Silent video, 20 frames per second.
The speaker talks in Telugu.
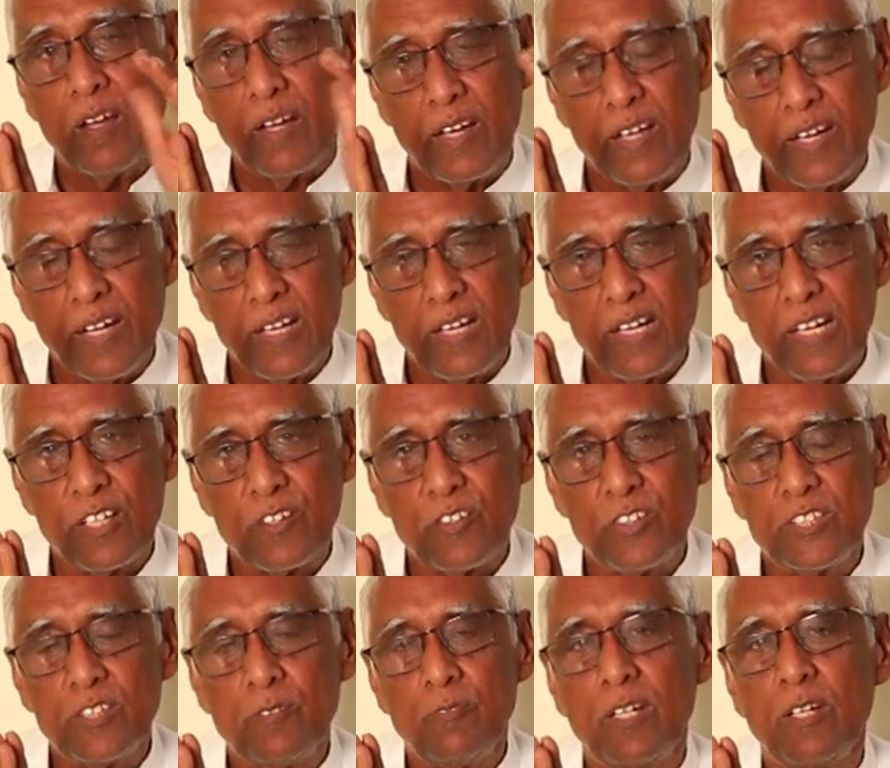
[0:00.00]
గ్రే
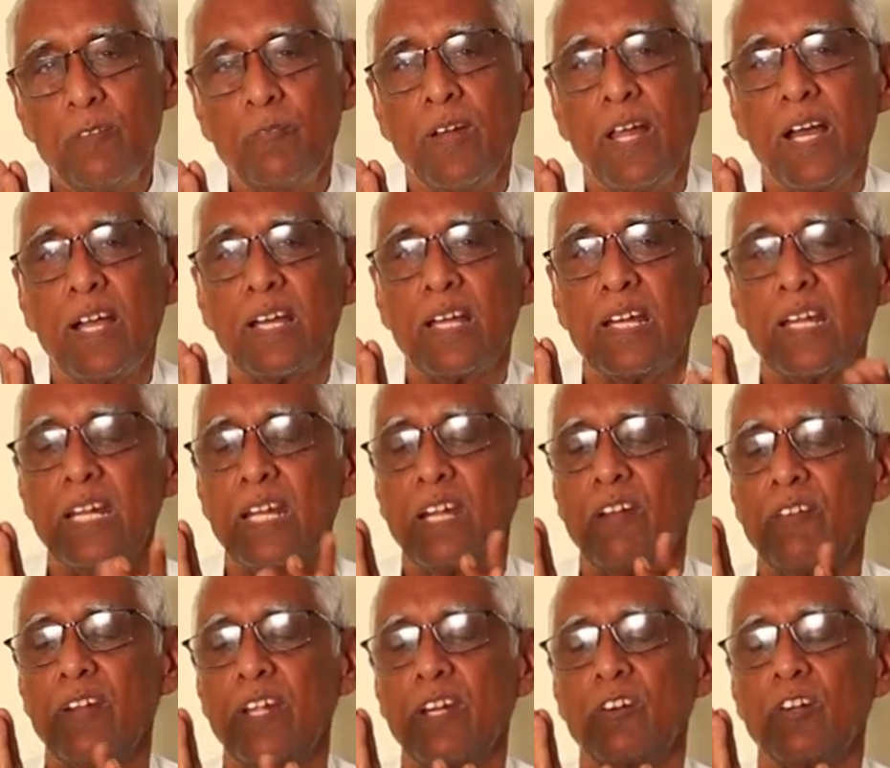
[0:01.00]
కలర్కి వచ్చి మళ్ళీ బ్లాక్ కలర్
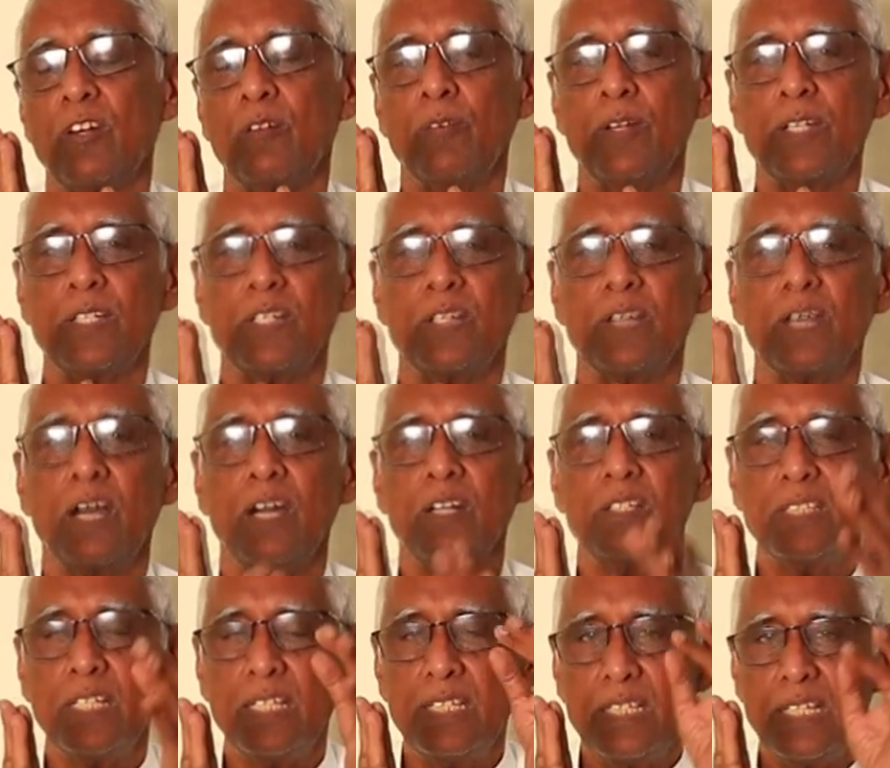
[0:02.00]
రావడానికి కూడా పనిచేస్తుంది
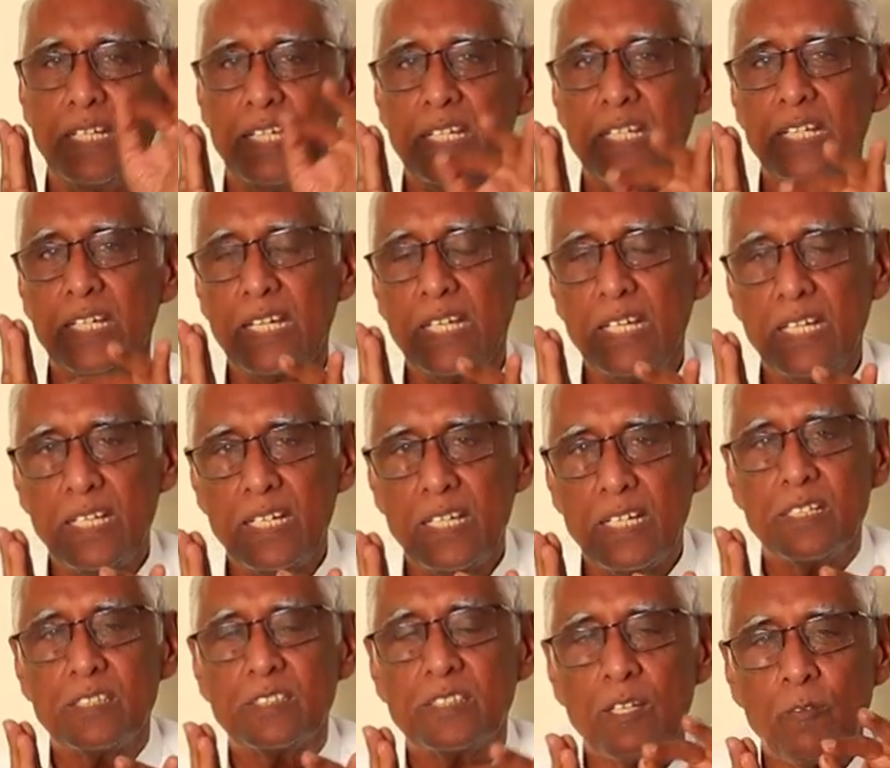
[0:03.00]
అయితే దీనికి
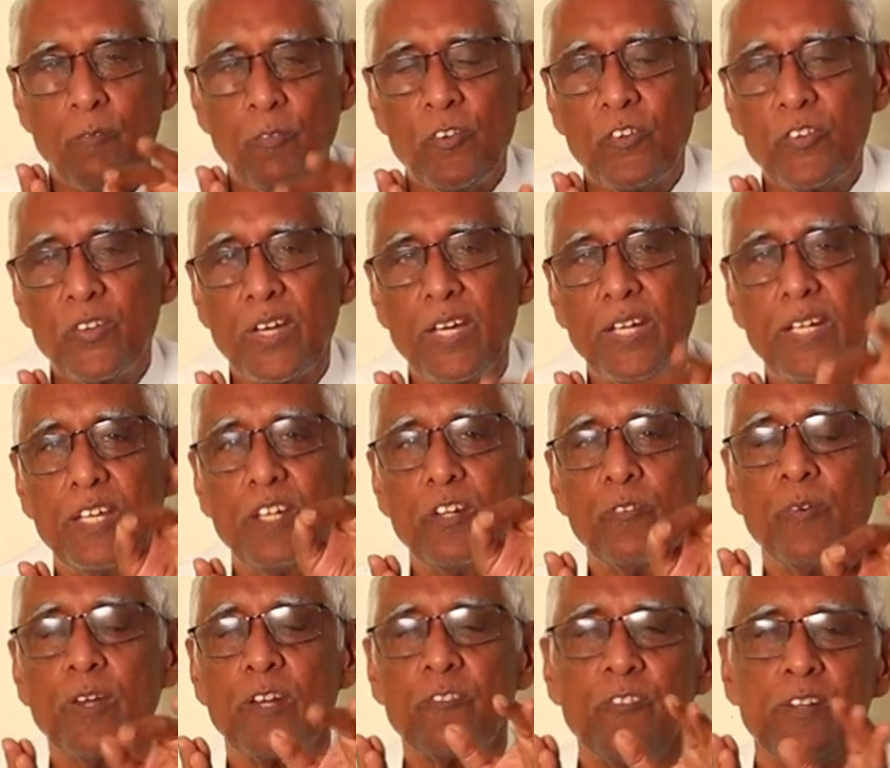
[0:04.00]
సపోర్ట్గా
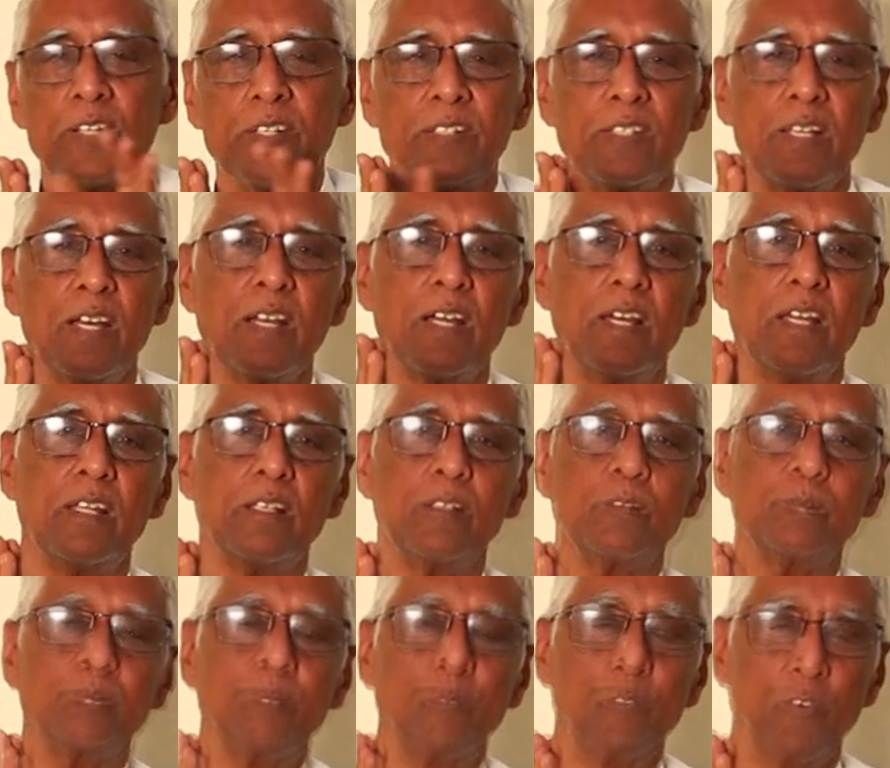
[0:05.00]
నీరు పర్ఫెక్ట్ తాగాలి
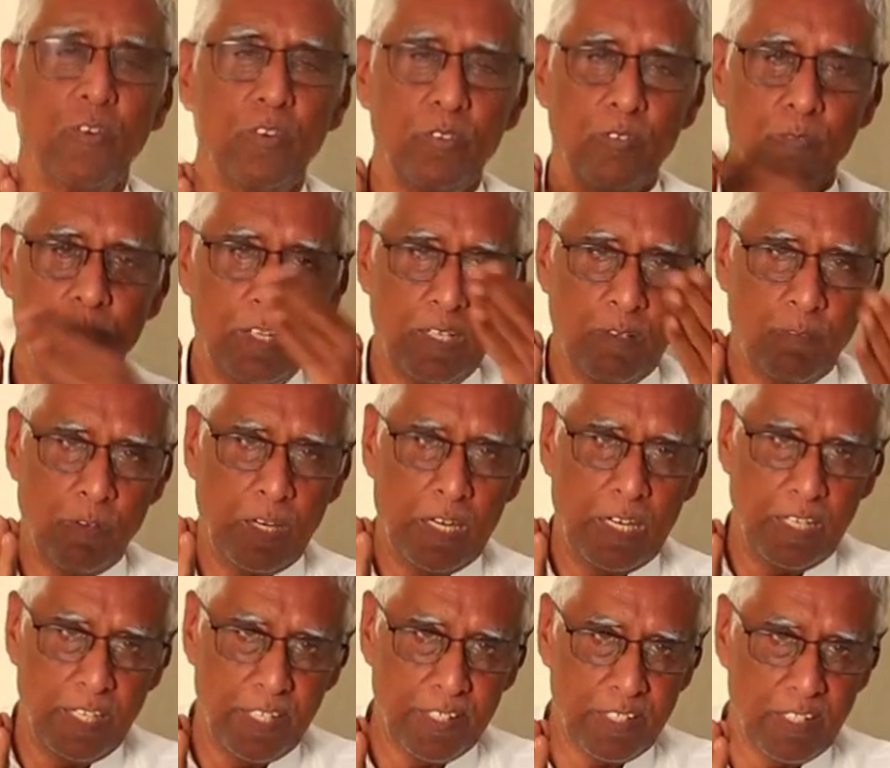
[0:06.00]
మూడు
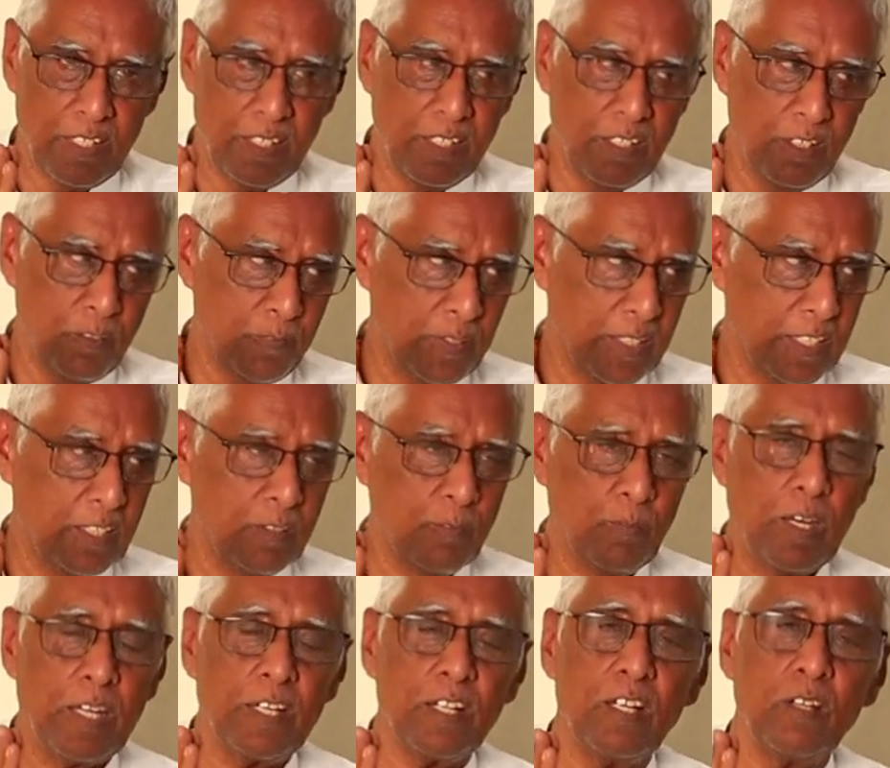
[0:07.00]
లీటర్ల నీళ్ళు పక్కన
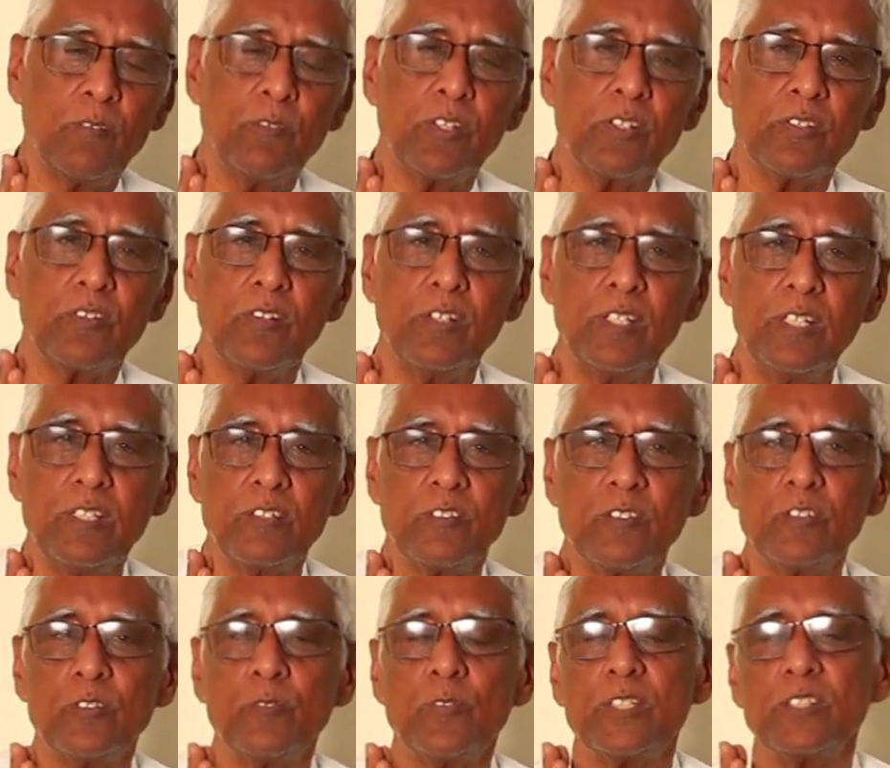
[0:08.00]
బాటిల్లో పెట్టుకొని
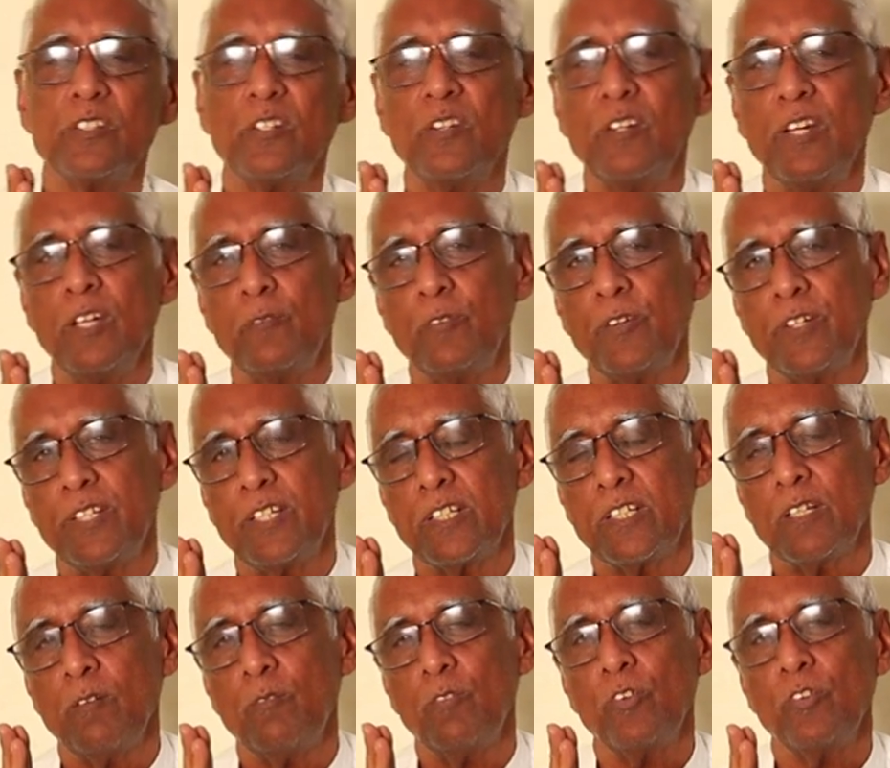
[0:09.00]
రోజు మొత్తంలో
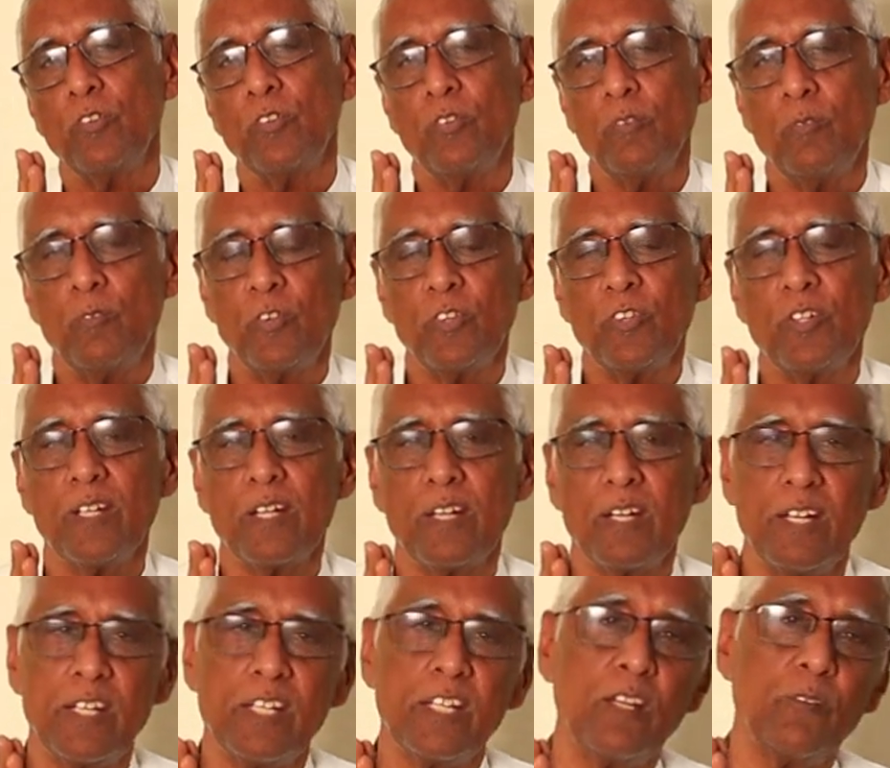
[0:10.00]
అయిపోయేటట్టుగా మూడు
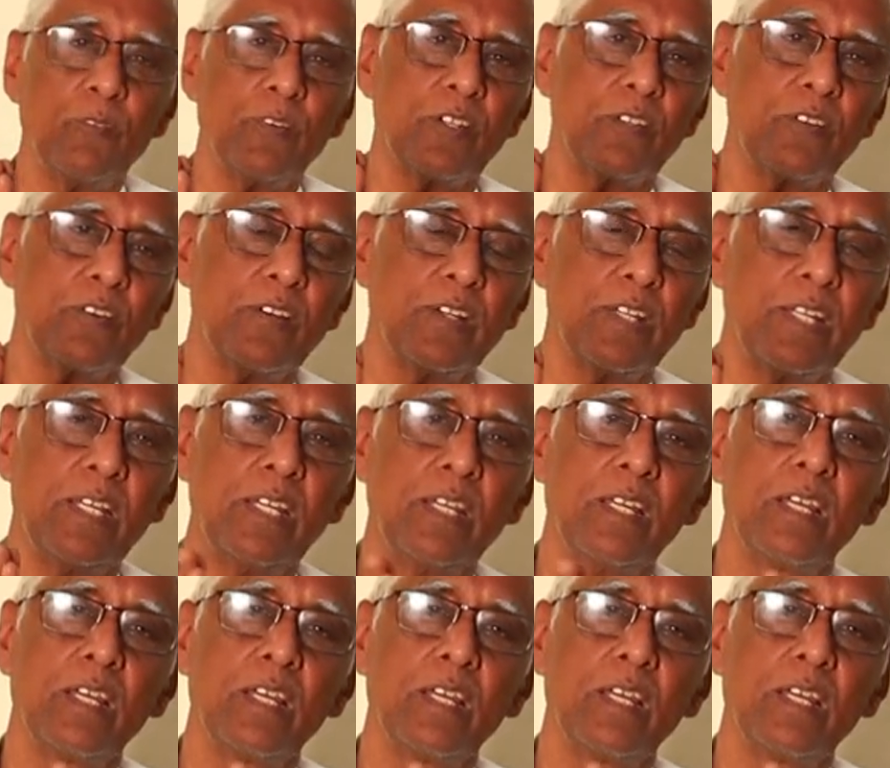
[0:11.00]
మూడున్నర లీటర్లు పెట్టుకొని